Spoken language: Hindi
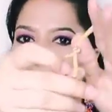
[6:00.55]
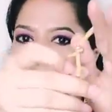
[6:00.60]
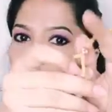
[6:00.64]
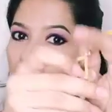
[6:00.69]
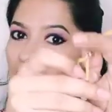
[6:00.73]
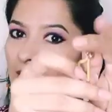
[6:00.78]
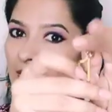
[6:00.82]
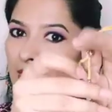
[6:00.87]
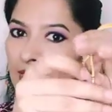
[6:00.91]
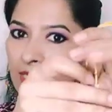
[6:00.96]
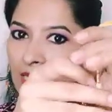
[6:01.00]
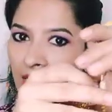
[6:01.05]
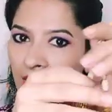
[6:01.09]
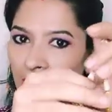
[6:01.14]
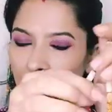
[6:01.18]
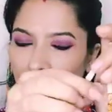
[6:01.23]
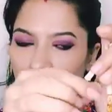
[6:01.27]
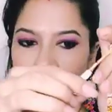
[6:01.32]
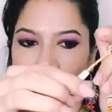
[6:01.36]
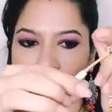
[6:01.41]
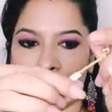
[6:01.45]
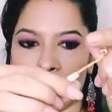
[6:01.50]
सिल्क की
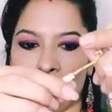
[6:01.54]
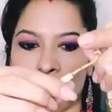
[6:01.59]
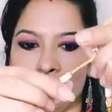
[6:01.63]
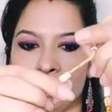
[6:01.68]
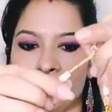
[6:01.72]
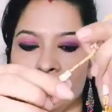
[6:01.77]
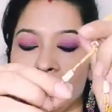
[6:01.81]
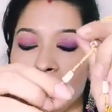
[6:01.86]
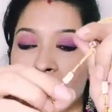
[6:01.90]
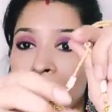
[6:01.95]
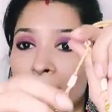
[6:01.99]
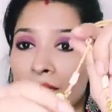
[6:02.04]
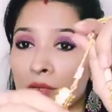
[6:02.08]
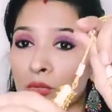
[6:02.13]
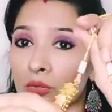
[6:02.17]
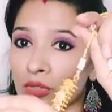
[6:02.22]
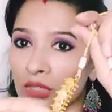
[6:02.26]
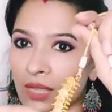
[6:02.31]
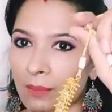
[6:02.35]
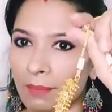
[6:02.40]
साड़ी पहनते हो सिल्क का कुर्ता